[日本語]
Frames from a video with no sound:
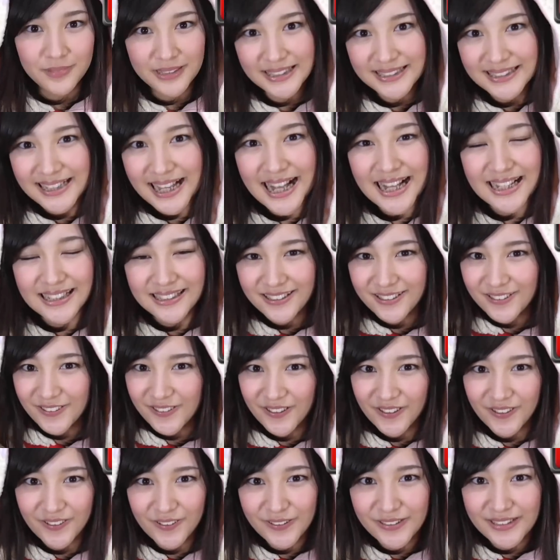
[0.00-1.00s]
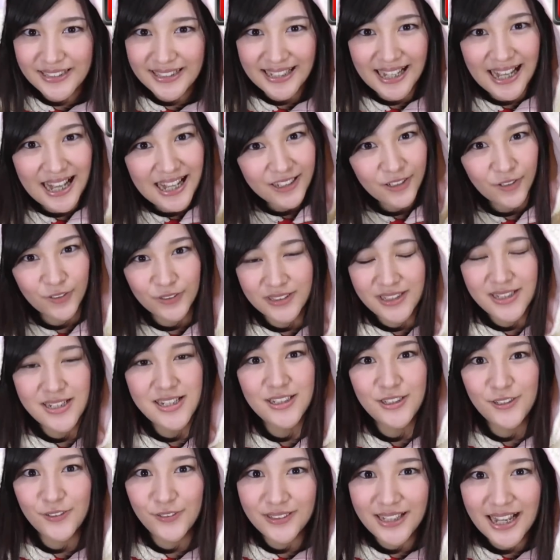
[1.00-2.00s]
皆さん、このコインがこっち
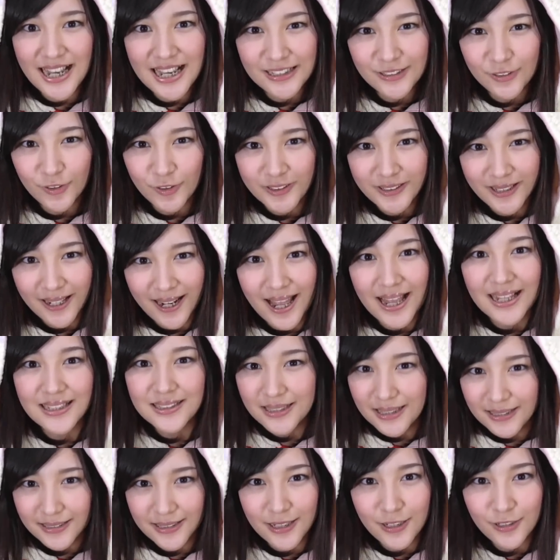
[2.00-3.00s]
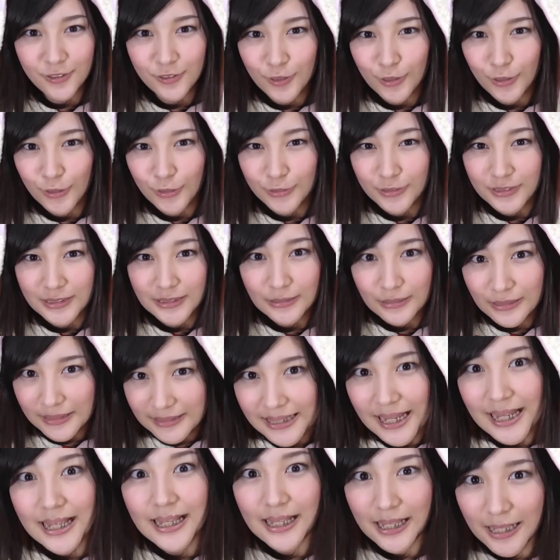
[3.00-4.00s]
に瞬間移動したらチャンネル登録してく
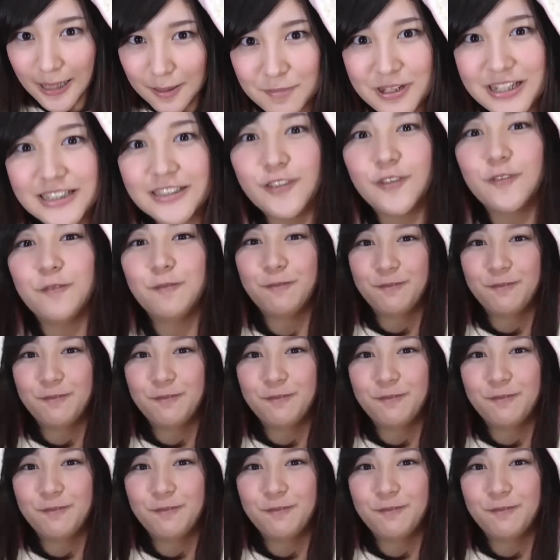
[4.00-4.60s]
ださい。いきます。